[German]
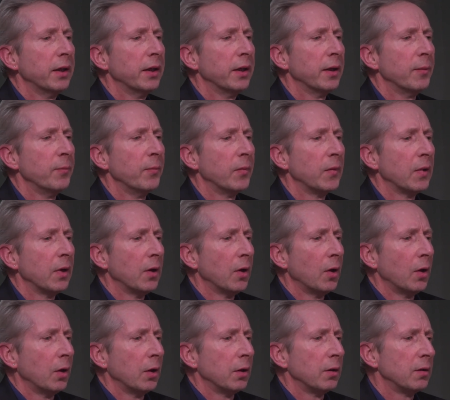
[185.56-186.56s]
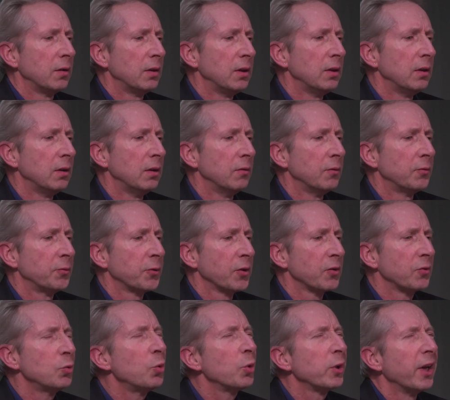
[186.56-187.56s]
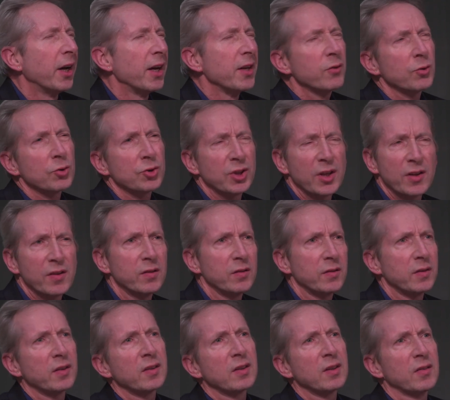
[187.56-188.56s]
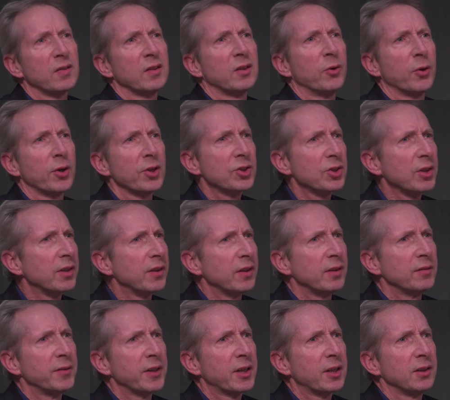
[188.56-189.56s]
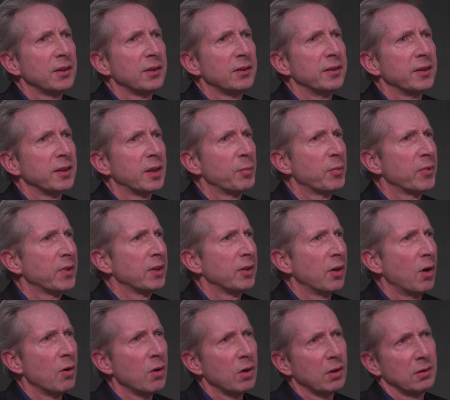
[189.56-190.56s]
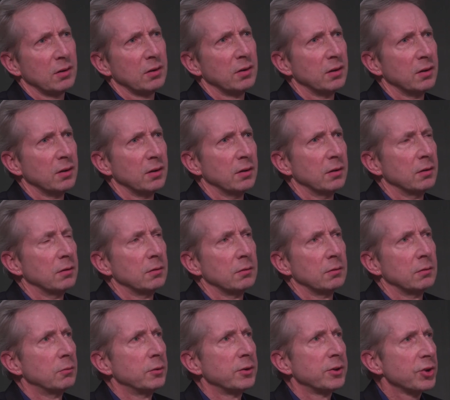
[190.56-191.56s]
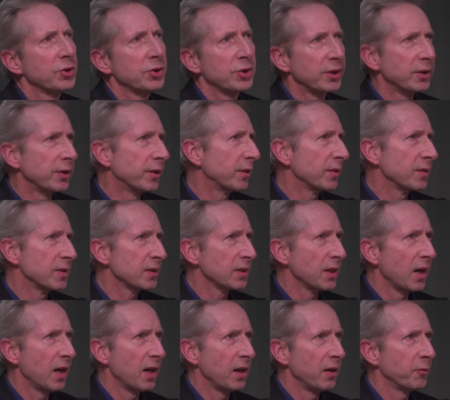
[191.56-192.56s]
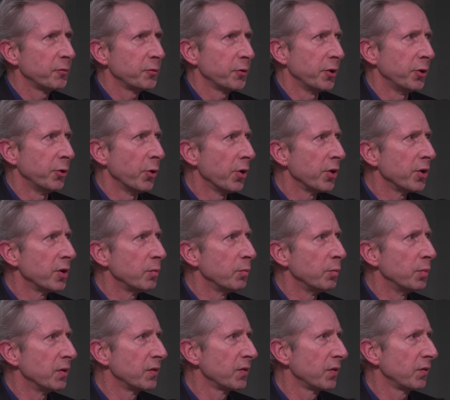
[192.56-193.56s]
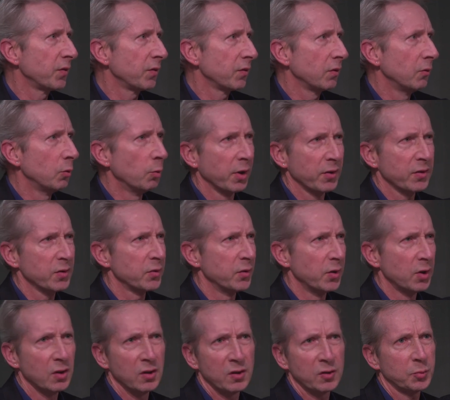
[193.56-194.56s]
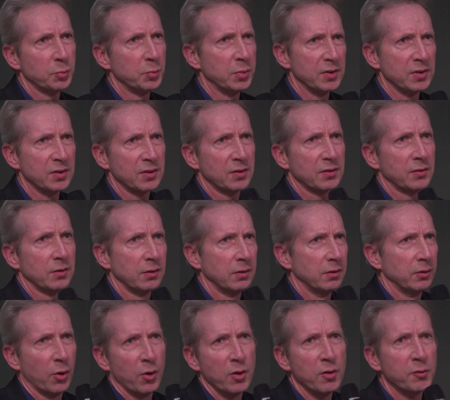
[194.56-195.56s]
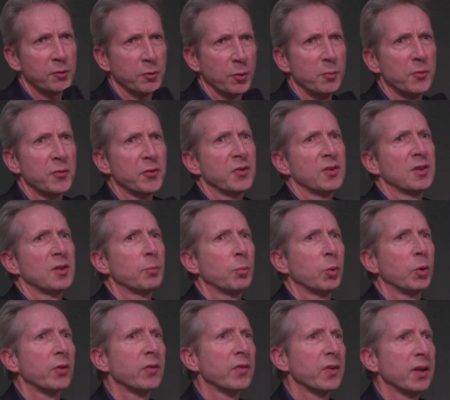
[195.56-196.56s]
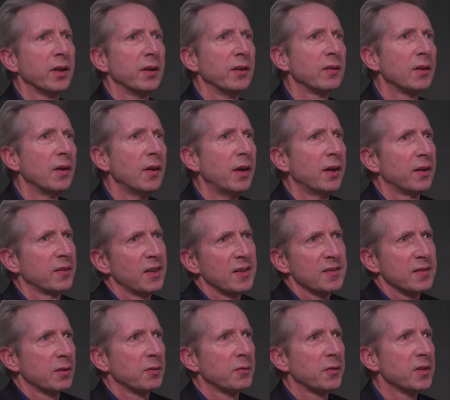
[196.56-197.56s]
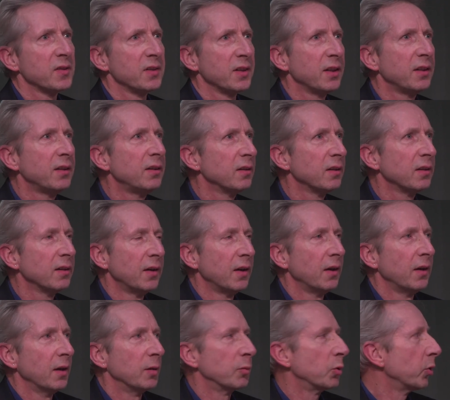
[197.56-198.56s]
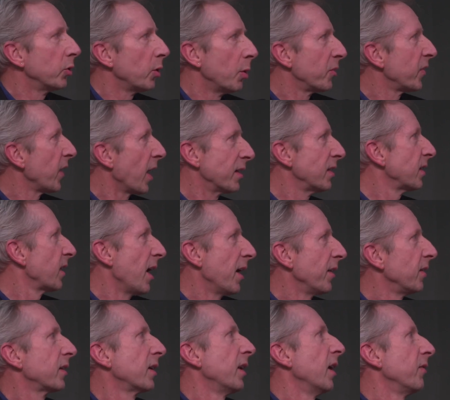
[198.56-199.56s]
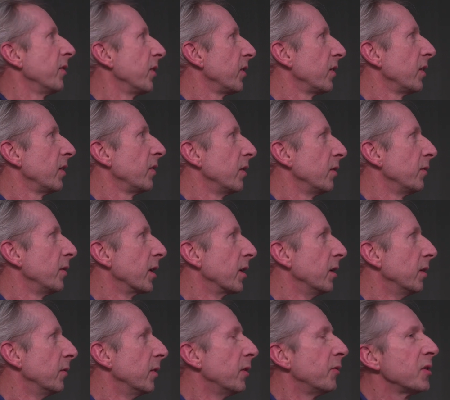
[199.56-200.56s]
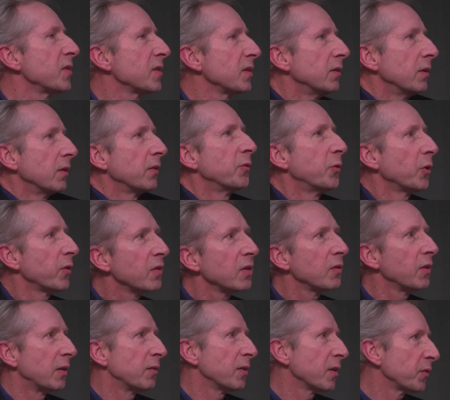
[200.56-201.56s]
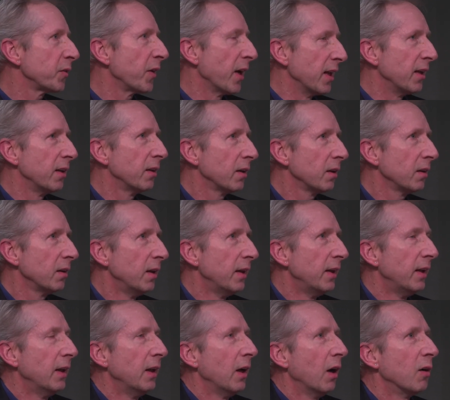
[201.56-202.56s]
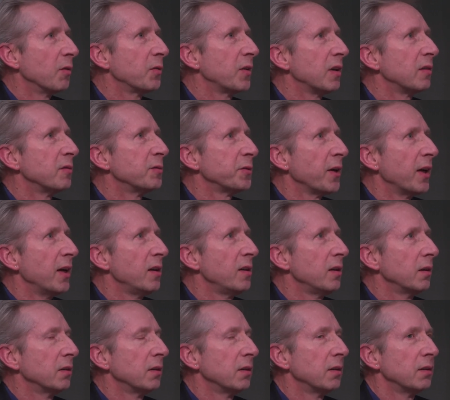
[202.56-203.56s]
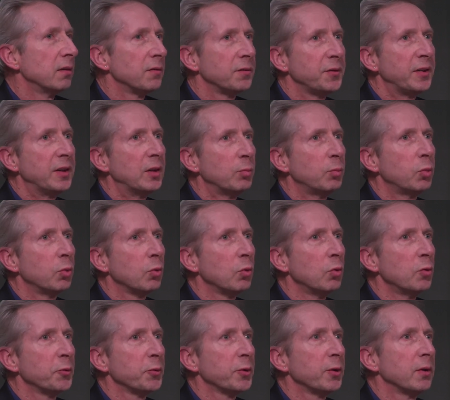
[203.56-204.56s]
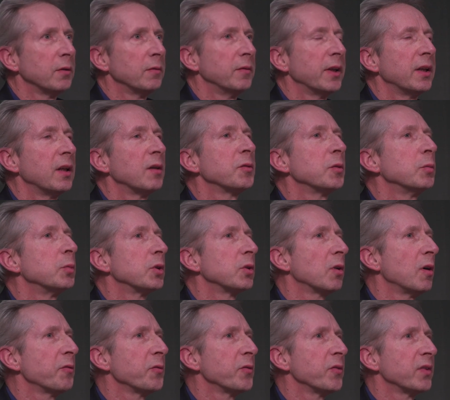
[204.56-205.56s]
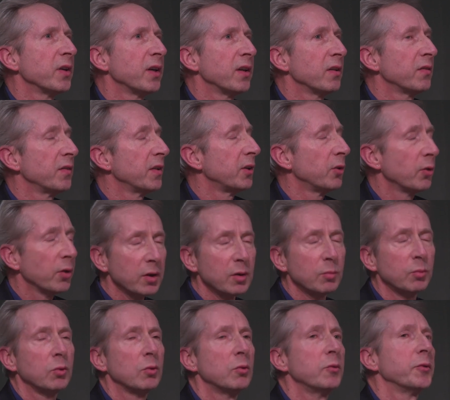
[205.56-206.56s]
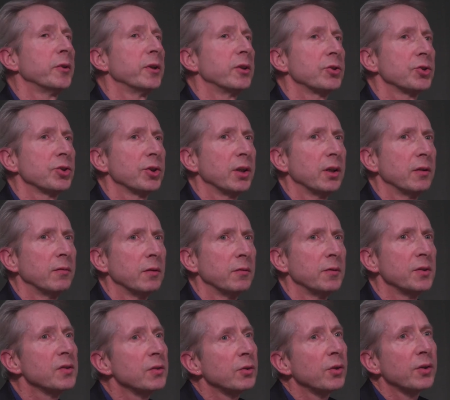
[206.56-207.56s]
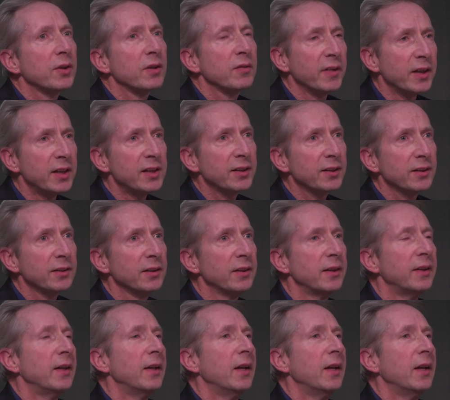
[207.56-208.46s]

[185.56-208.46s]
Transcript: Ähm, die versuchen einzuschätzen, wie sich das in Deutschland entwickelt. Und da gibt es halt auch äh, unterschiedliche Zahlen von 9 bis über 12 bis 59 Prozent. Das heißt also, wir sehen hier, im Grunde genommen ist eigentlich gar nicht klar, wie sich das entwickelt. Wir wissen, es wird sich etwas verändern, auf jeden Fall. Äh, viele Berufe werden davon betroffen sein, es werden neue Berufe entstehen, wir wissen noch nicht welche.